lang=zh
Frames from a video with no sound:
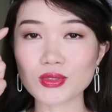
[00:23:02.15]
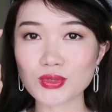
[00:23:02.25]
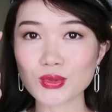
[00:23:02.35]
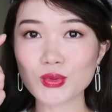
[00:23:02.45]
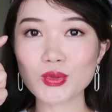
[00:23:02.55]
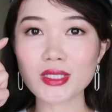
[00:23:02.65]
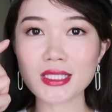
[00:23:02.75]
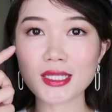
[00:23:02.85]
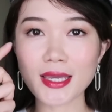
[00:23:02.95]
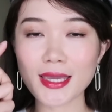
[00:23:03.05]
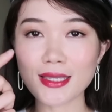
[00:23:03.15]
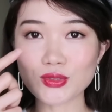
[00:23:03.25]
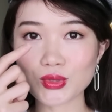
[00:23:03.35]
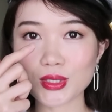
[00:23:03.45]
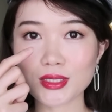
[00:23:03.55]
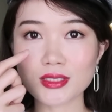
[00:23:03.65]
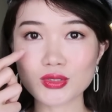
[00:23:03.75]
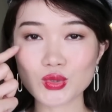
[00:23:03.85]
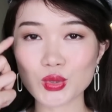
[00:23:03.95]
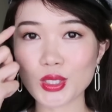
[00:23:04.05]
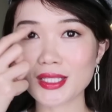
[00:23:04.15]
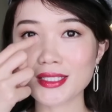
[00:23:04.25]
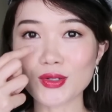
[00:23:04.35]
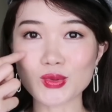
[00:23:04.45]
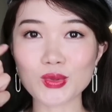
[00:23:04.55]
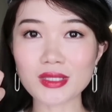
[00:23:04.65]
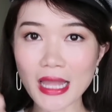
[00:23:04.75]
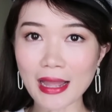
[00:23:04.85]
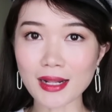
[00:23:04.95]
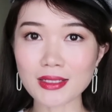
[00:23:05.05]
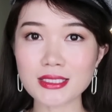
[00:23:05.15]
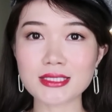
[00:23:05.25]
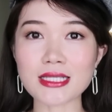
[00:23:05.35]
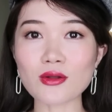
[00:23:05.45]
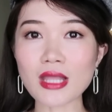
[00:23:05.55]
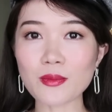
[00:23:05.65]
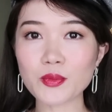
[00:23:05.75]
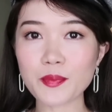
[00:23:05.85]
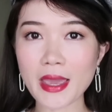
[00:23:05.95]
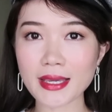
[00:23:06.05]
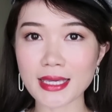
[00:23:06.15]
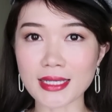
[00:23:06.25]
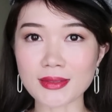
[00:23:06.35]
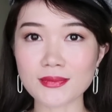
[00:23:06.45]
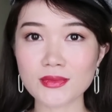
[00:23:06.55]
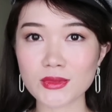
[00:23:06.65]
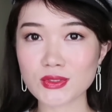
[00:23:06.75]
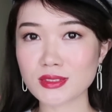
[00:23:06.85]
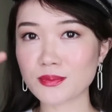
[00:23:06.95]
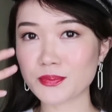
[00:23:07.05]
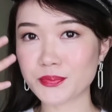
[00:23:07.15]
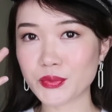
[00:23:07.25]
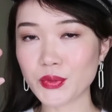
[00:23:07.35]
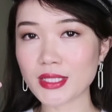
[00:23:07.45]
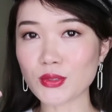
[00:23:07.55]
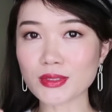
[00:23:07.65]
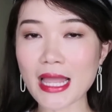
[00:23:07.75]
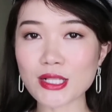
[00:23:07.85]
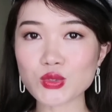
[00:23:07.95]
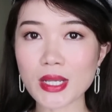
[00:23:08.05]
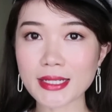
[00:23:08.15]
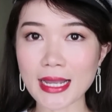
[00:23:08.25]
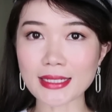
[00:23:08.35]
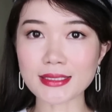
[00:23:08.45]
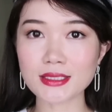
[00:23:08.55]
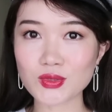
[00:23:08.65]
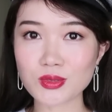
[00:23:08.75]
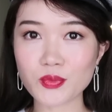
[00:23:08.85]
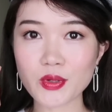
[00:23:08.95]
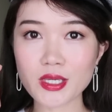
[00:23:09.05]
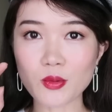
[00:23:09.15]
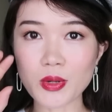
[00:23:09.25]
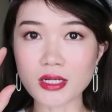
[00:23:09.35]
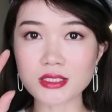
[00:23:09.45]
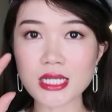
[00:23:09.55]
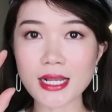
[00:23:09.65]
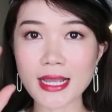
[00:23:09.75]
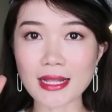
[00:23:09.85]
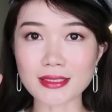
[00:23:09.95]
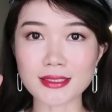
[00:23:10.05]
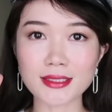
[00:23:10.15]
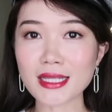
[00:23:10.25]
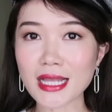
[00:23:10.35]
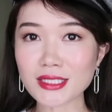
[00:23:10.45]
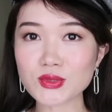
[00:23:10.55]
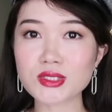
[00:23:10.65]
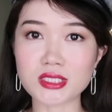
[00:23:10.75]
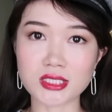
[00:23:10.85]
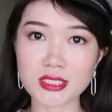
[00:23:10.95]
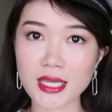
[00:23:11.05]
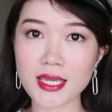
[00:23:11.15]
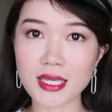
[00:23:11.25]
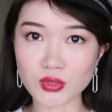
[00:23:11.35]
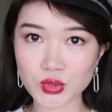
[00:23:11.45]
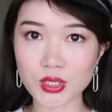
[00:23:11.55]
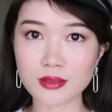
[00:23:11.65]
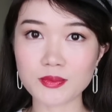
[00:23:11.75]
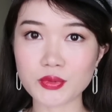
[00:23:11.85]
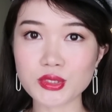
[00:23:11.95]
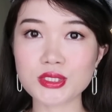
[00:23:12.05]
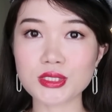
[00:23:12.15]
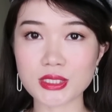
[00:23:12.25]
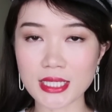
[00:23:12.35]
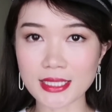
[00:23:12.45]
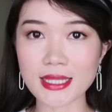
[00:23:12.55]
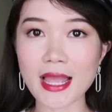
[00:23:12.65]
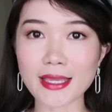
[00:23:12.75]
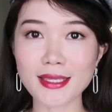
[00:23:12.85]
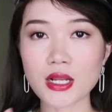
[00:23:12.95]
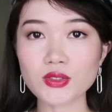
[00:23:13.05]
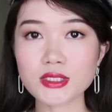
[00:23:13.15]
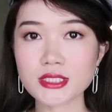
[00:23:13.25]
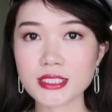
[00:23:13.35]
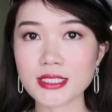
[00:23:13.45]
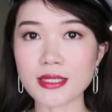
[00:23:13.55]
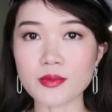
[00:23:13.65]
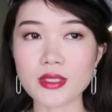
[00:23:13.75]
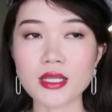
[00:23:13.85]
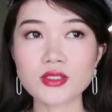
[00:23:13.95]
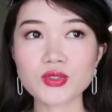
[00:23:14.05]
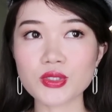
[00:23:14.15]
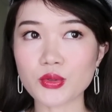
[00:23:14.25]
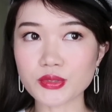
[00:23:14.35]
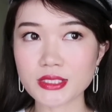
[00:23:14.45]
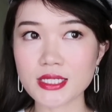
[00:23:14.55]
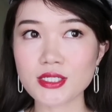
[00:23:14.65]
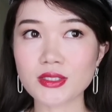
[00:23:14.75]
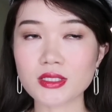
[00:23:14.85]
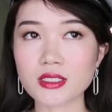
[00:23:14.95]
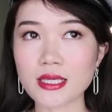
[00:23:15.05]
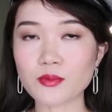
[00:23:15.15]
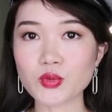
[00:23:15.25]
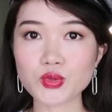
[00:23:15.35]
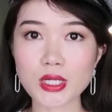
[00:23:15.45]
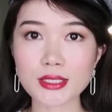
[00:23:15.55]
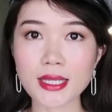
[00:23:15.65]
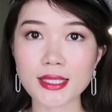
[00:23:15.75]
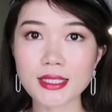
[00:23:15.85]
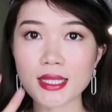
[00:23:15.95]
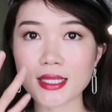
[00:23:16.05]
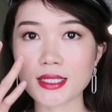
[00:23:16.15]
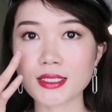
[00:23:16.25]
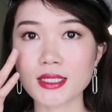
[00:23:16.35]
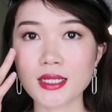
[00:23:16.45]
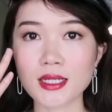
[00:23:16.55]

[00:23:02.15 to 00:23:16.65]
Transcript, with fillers: 就是无论你的黑眼圈的圈有多大，只要它不 bagging。是不会有带状感，就是不会有膨胀感，那它就只是黑眼圈，不是眼袋。然后就是一点，就有些人的眼部状态，它